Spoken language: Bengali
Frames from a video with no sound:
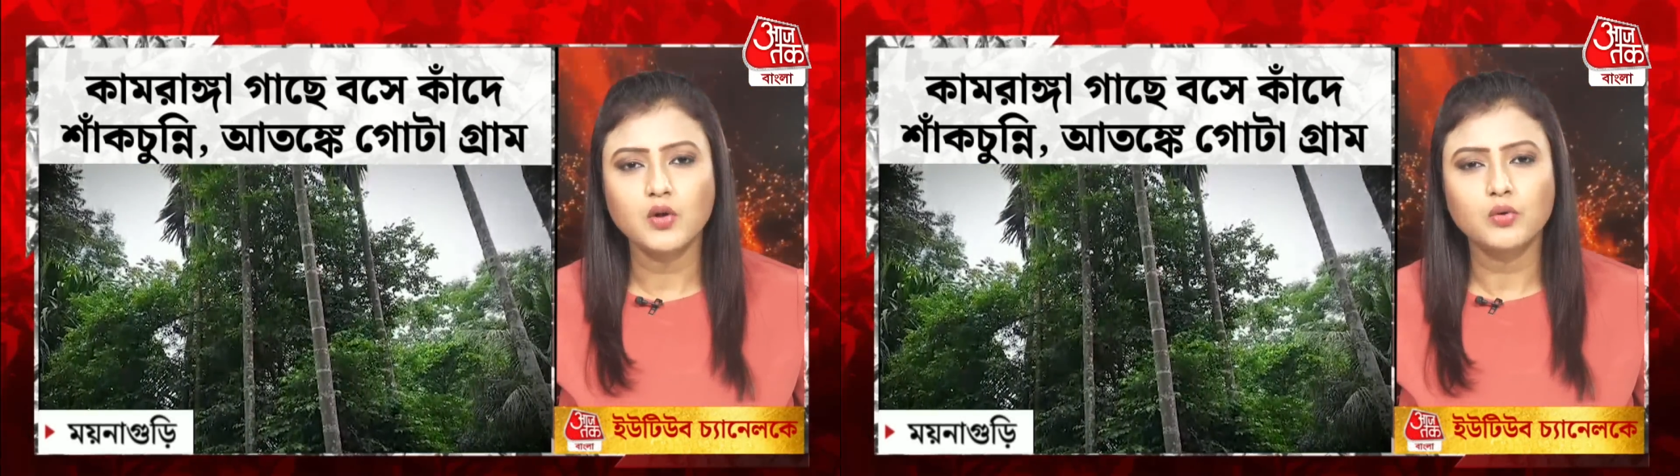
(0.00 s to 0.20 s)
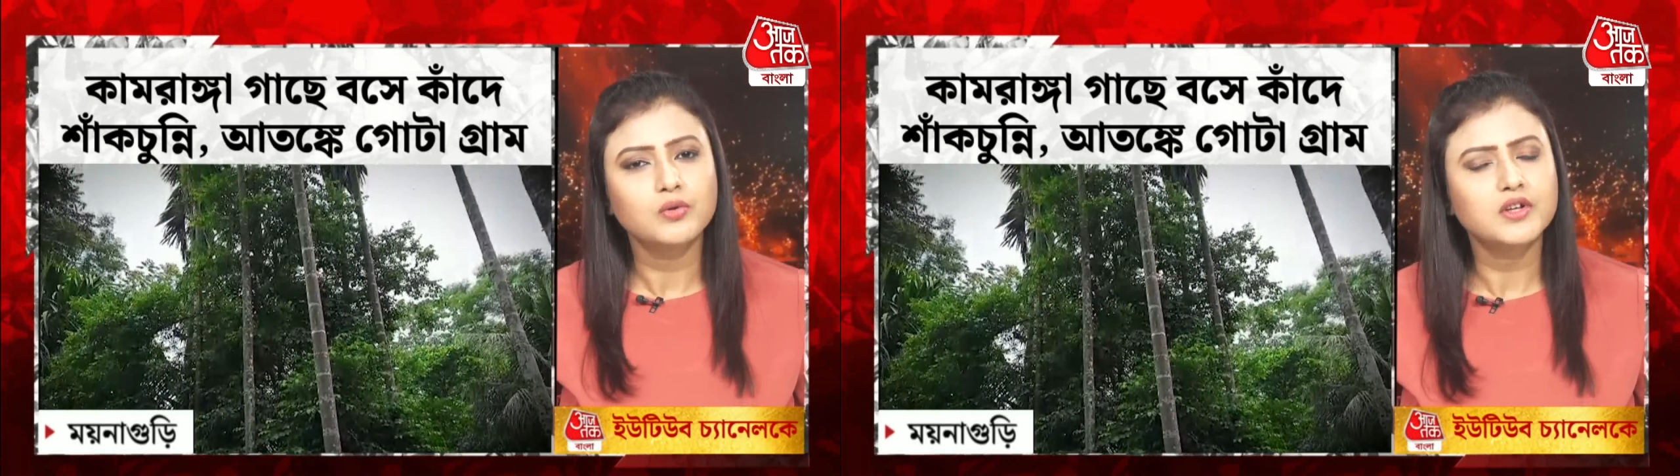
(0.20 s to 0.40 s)

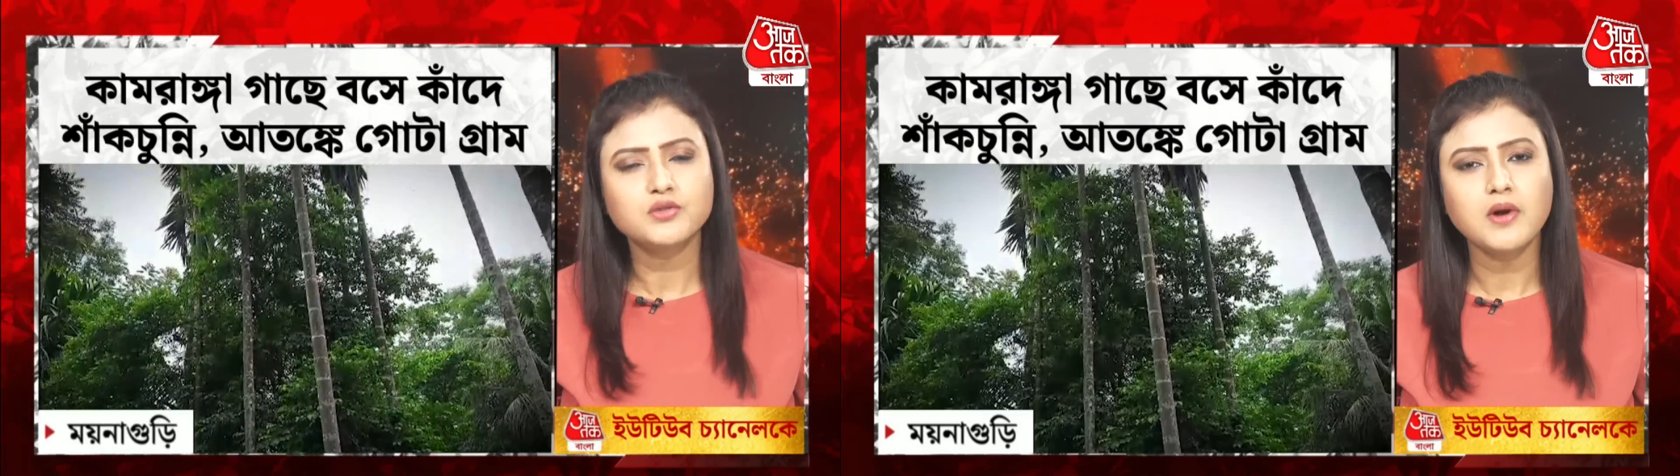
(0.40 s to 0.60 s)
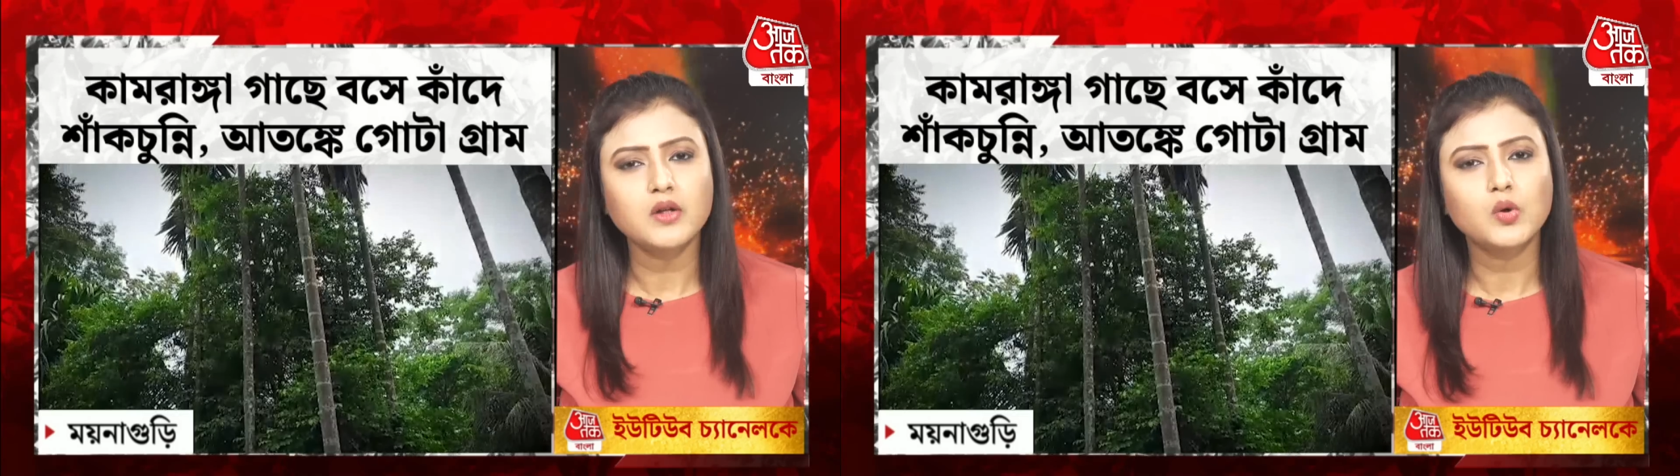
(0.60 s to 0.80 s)
কোনো কিছু
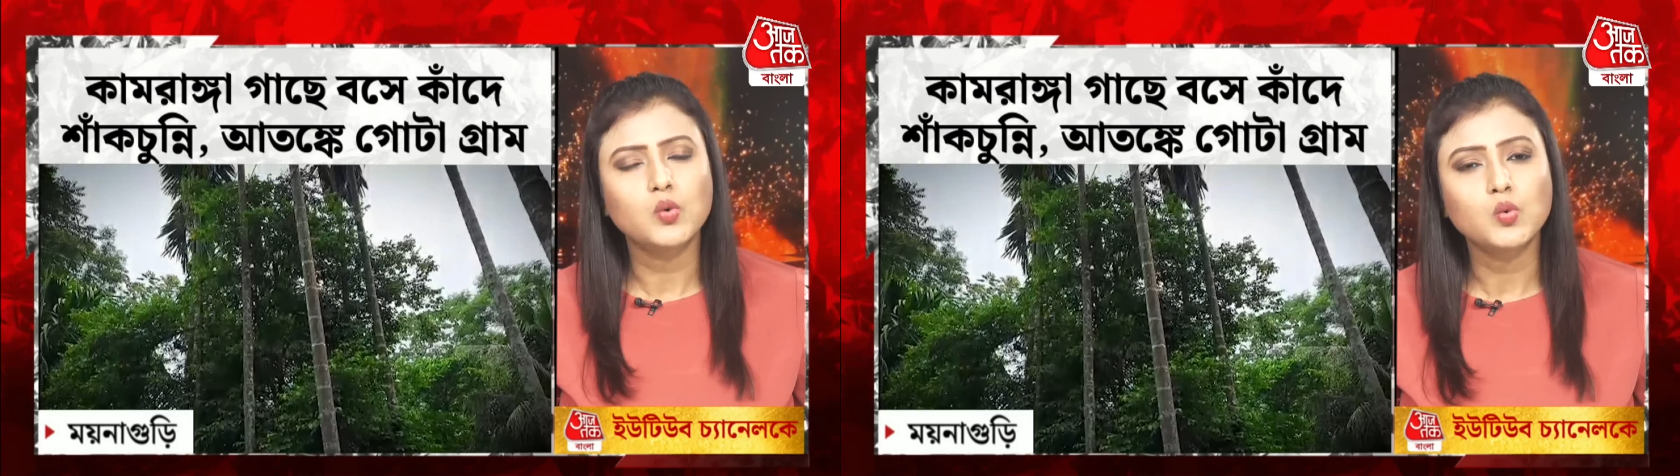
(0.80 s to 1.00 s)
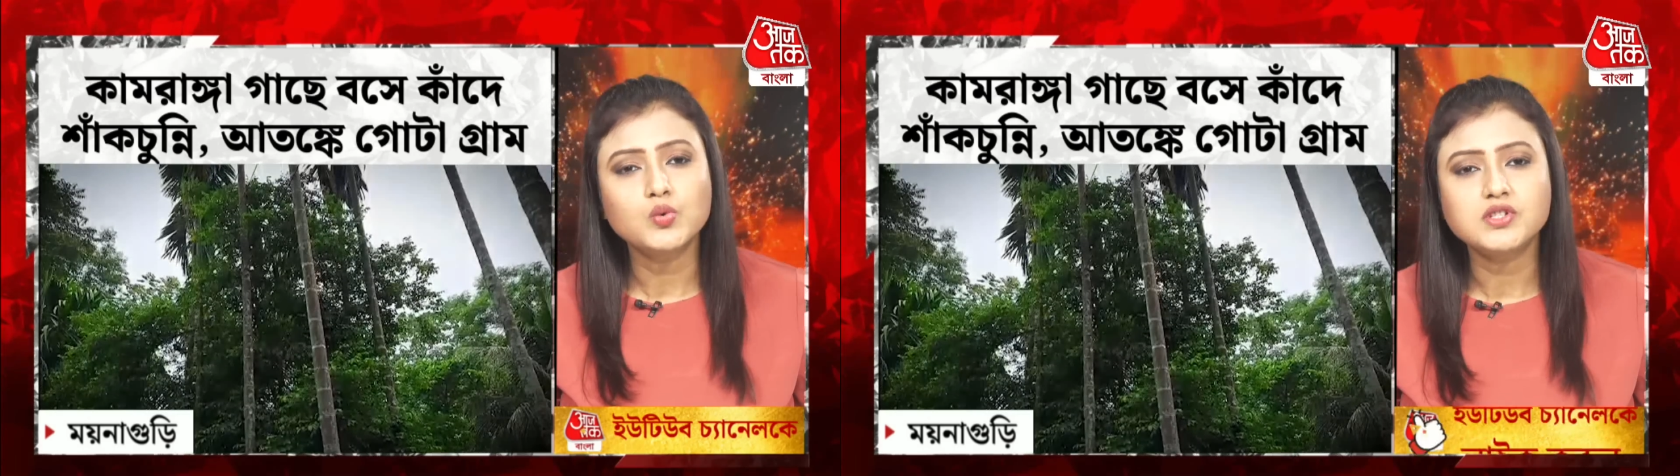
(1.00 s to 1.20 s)
আর
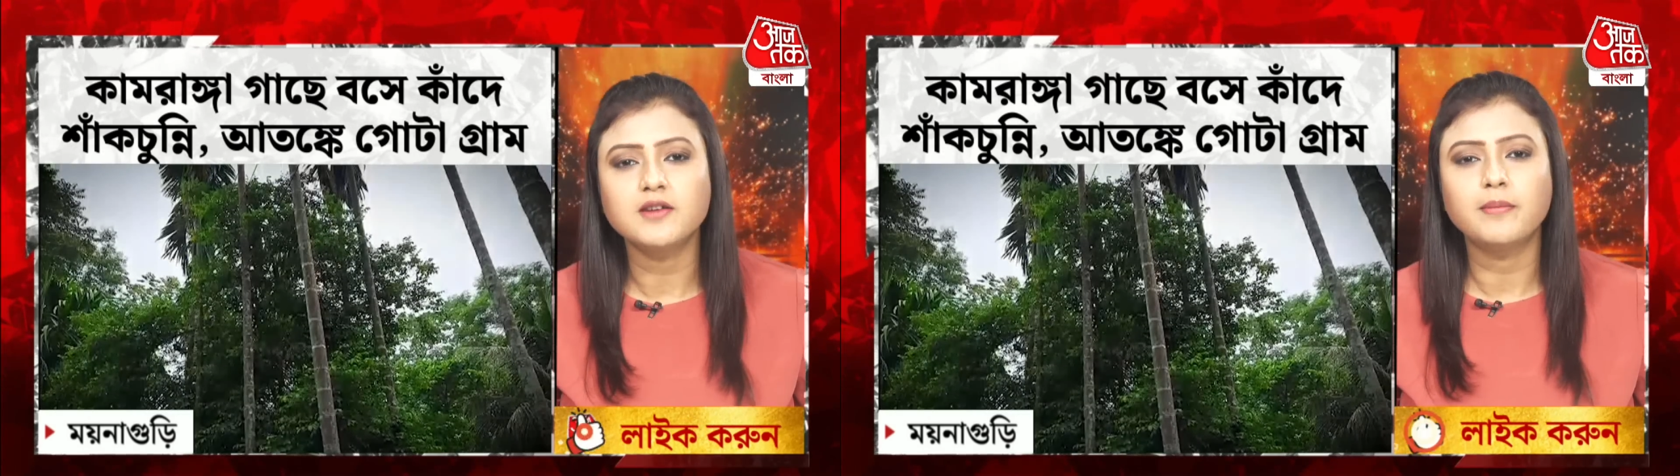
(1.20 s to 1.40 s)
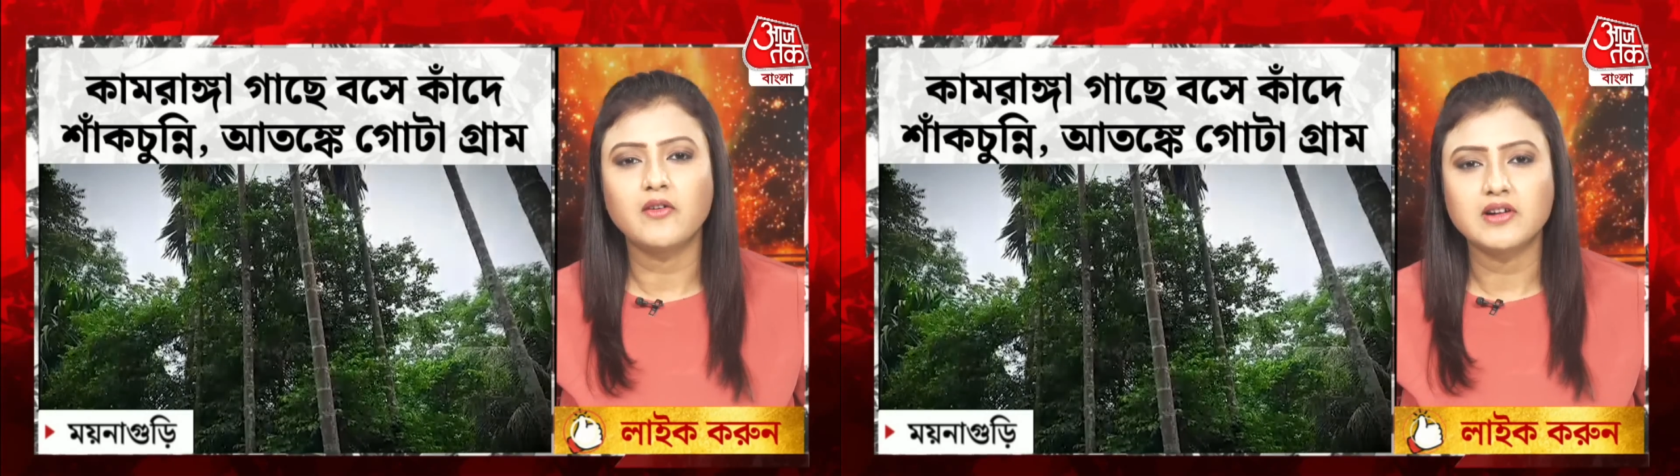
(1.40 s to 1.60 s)
খুঁজে
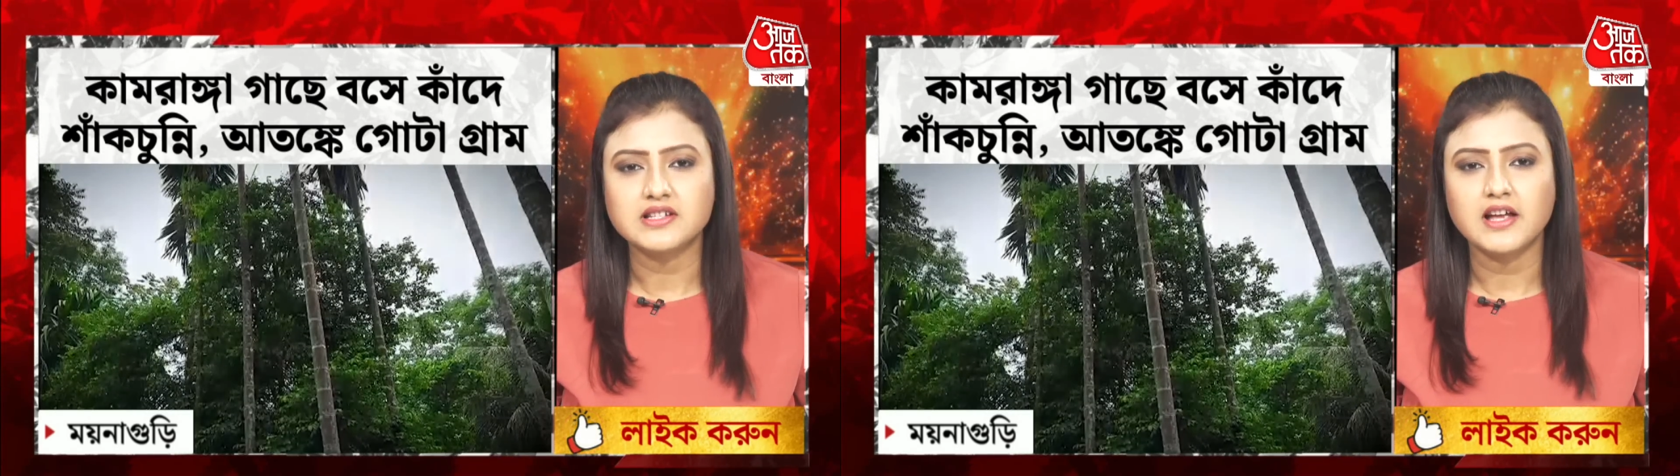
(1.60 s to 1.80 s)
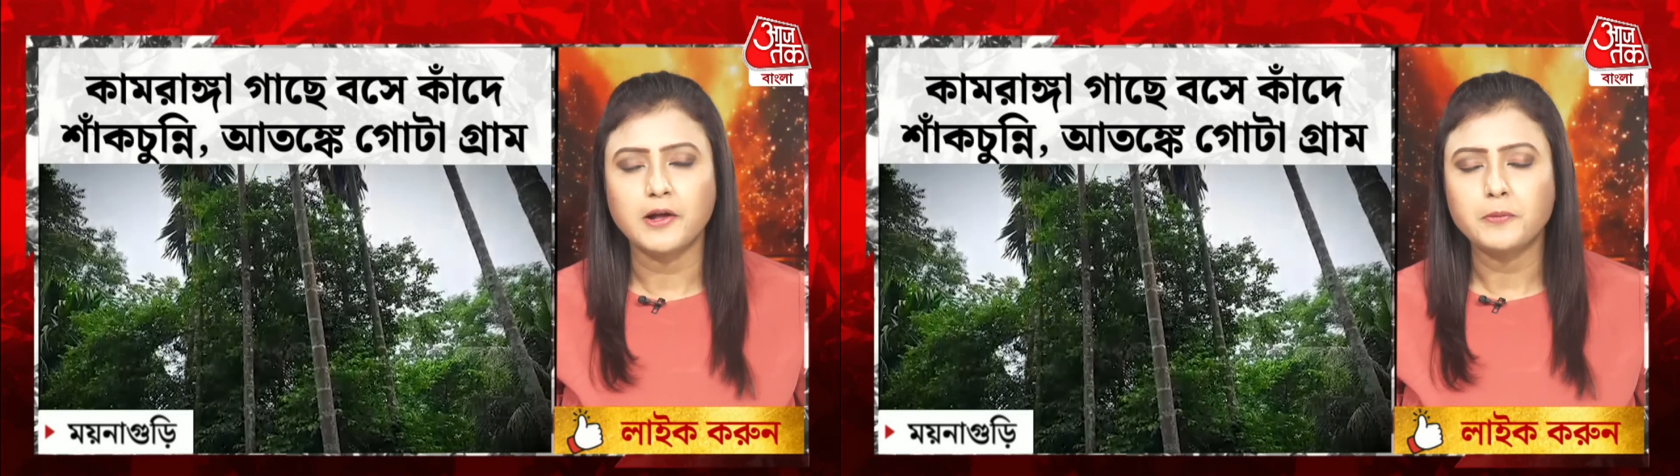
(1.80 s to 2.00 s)
পাওয়া
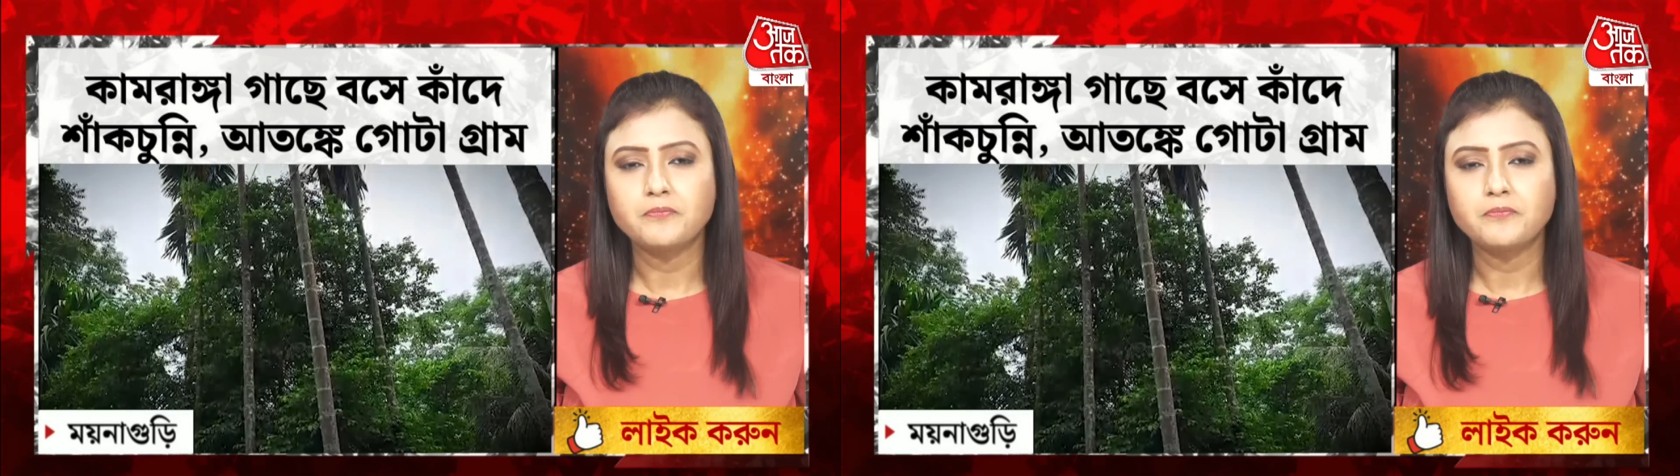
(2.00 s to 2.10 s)
যায় না